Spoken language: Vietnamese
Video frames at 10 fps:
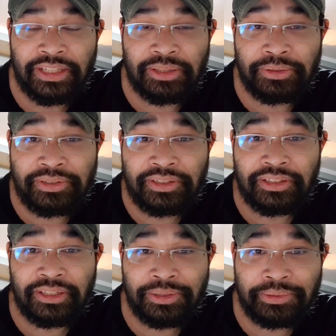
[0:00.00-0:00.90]
thì tôi
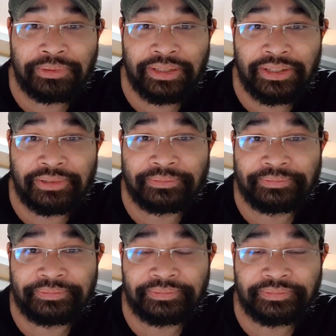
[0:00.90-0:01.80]
xin kết thúc á.
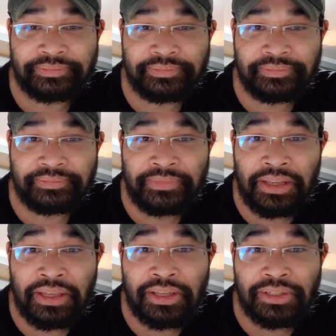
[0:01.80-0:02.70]

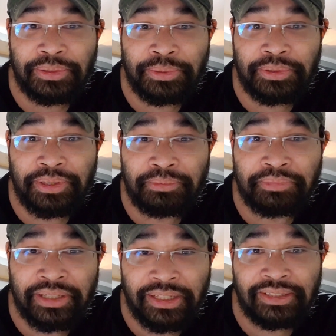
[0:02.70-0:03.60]
Tôi
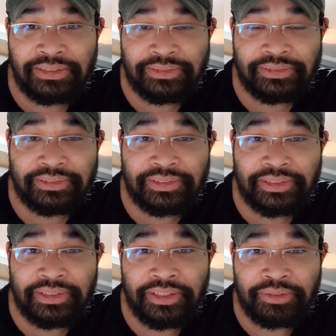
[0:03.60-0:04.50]
không ghét
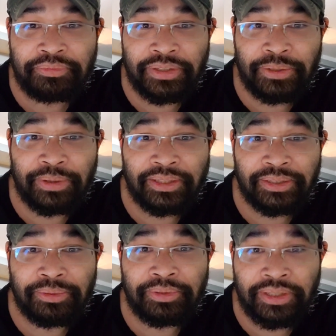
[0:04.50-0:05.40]
những vị ngoại
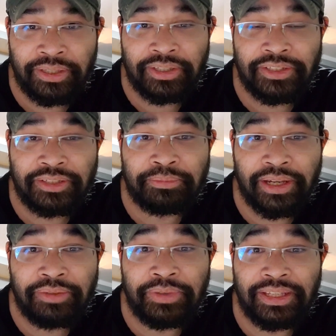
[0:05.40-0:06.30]
tộc kia chỉ
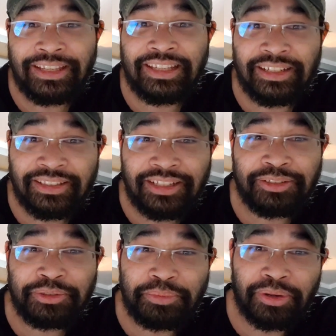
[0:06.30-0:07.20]
bởi vì cái danh
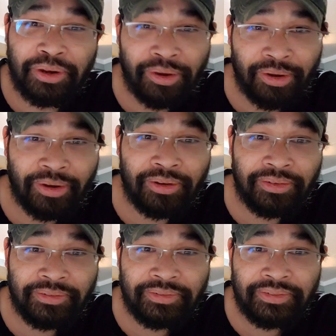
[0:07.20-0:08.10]
tính của bọn
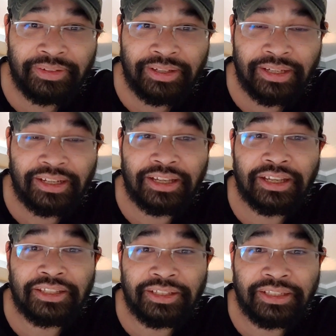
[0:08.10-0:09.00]
họ hay là
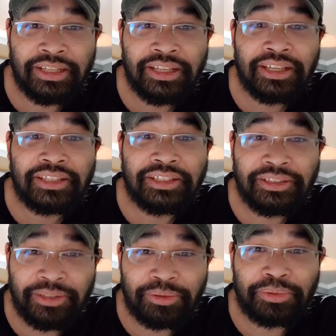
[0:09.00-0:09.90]
cái dân
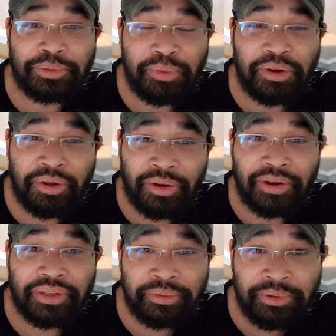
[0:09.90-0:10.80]
dân tộc của bọn
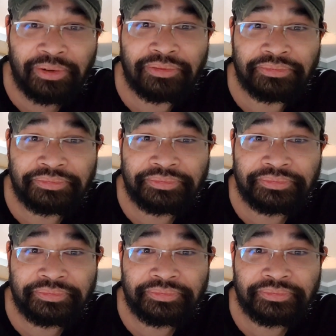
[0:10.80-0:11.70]
họ hiểu không?
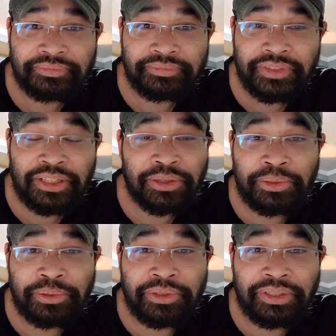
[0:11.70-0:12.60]
Thì
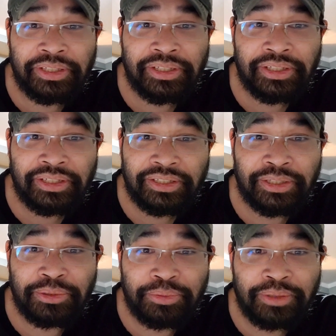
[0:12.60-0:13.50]
tôi
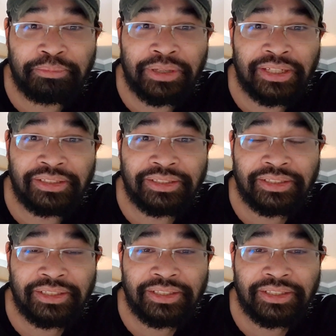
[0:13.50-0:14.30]
đều quý mến